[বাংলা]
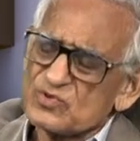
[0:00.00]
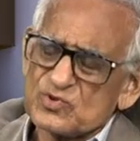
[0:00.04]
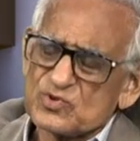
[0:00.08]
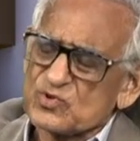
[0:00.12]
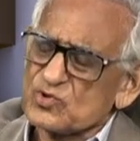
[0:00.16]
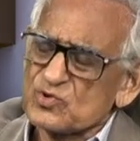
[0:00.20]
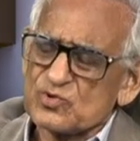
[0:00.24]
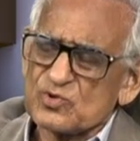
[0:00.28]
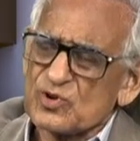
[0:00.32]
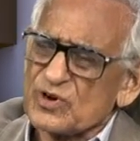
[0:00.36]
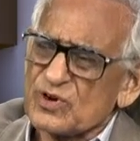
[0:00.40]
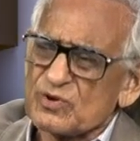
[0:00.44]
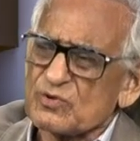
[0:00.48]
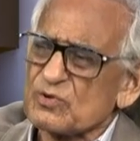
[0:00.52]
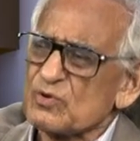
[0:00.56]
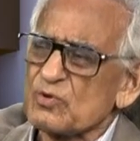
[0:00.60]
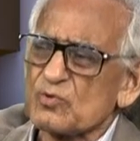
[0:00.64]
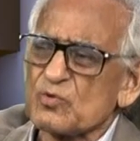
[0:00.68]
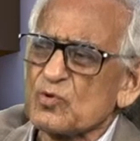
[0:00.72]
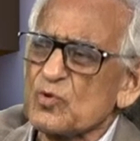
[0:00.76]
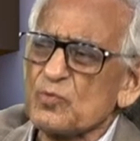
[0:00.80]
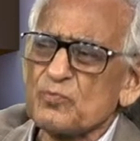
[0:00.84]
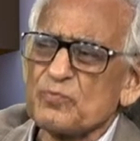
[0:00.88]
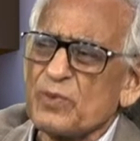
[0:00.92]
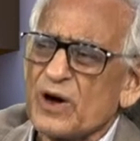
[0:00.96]
সুতরাং
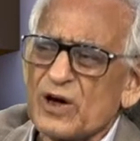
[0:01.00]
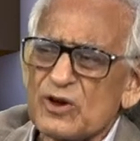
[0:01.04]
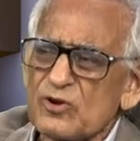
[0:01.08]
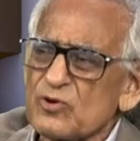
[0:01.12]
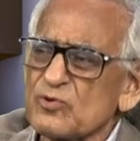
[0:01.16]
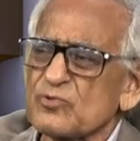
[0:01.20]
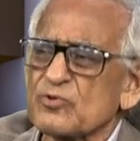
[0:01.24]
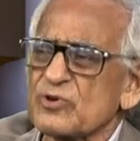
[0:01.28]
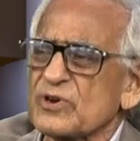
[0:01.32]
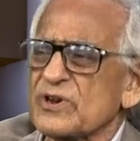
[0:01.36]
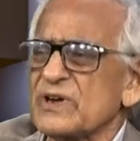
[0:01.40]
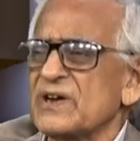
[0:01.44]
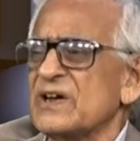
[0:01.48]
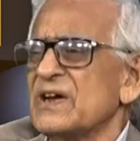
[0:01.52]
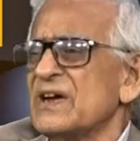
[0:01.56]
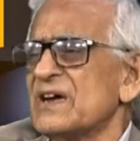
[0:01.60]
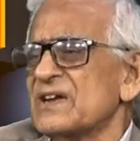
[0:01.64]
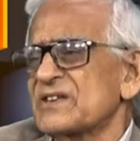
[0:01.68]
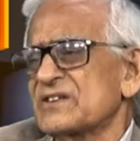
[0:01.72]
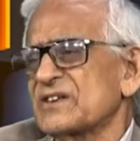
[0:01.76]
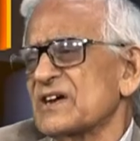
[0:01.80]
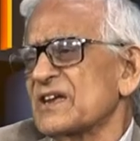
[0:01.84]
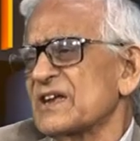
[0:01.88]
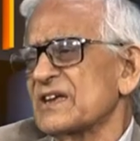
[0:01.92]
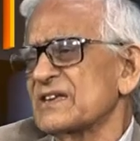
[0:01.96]
খুব ভালো করে
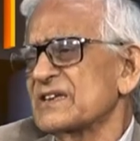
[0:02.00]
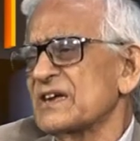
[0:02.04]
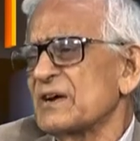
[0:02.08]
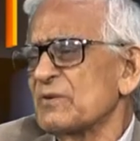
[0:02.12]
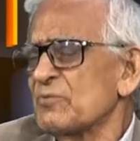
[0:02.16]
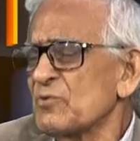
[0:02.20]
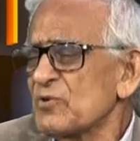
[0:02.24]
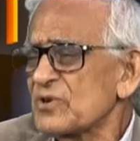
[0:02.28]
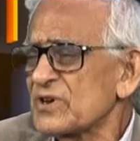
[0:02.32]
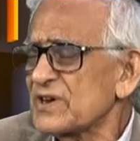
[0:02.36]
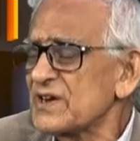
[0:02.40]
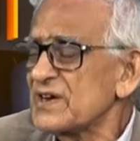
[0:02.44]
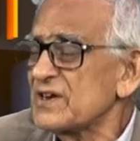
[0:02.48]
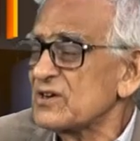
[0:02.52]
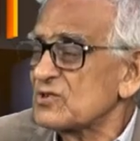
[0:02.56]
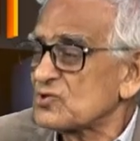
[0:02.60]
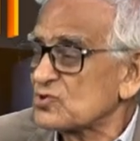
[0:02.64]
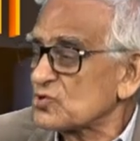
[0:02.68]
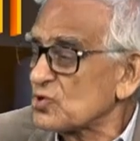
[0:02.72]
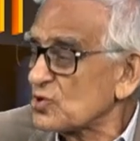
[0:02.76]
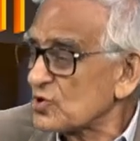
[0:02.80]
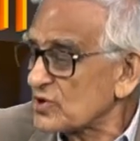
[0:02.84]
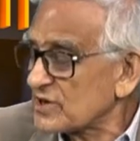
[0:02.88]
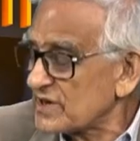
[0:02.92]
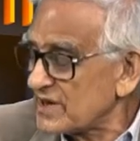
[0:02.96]
চালা যায় এমনকি
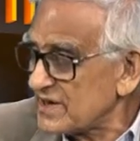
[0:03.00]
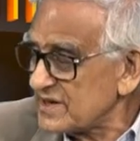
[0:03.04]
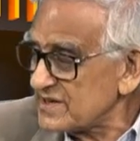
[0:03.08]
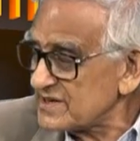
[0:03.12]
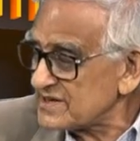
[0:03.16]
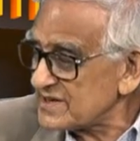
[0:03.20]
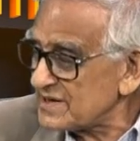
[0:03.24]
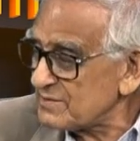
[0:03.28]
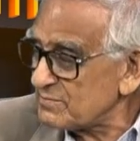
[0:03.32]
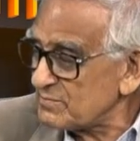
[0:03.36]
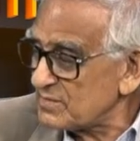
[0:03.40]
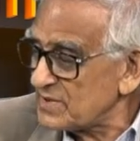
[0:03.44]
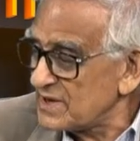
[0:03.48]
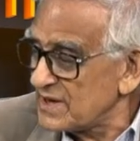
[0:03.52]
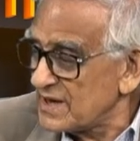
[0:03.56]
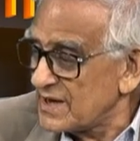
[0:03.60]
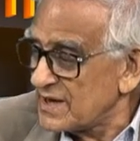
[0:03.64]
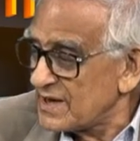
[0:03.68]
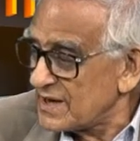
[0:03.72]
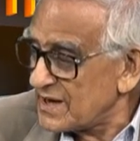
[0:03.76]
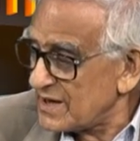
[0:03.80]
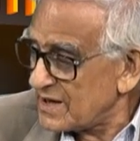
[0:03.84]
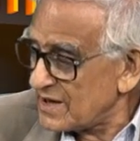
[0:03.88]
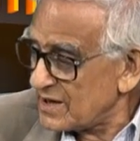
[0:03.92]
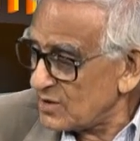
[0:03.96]
সরকারি যে
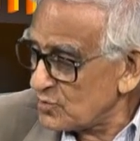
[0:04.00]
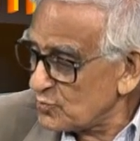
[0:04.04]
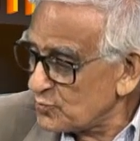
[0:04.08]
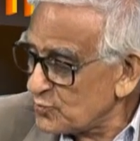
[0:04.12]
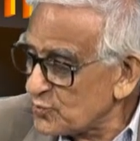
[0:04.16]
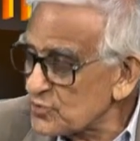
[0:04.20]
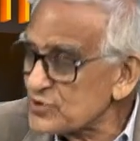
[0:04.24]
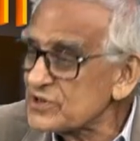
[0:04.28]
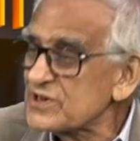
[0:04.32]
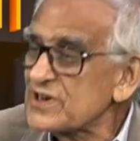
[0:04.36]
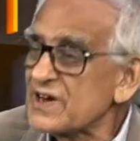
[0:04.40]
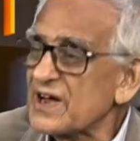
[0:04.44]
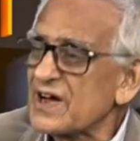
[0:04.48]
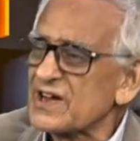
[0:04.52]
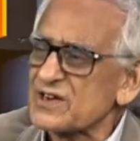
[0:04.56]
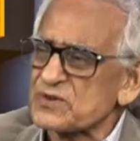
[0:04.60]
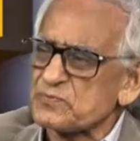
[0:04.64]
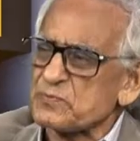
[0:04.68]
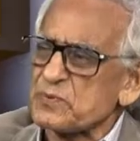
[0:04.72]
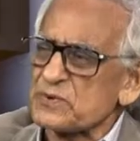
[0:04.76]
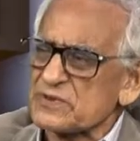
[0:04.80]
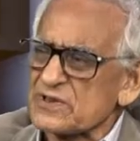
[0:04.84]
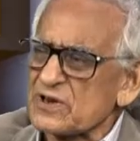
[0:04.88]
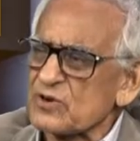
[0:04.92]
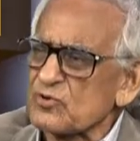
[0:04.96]
উপজেলা
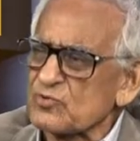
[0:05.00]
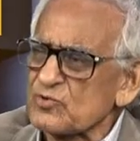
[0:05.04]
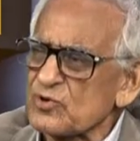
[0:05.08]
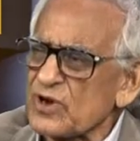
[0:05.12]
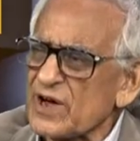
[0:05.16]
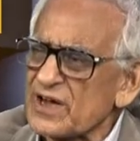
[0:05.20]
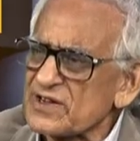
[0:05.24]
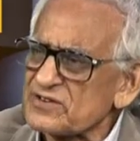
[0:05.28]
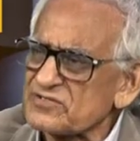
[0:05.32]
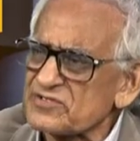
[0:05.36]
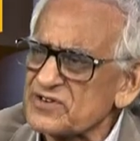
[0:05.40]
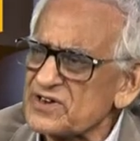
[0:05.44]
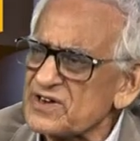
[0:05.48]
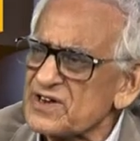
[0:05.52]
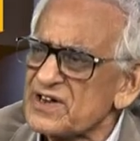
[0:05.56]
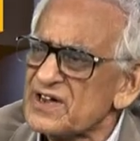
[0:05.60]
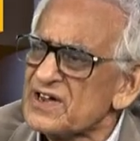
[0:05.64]
হাসপাতালগুলো আছে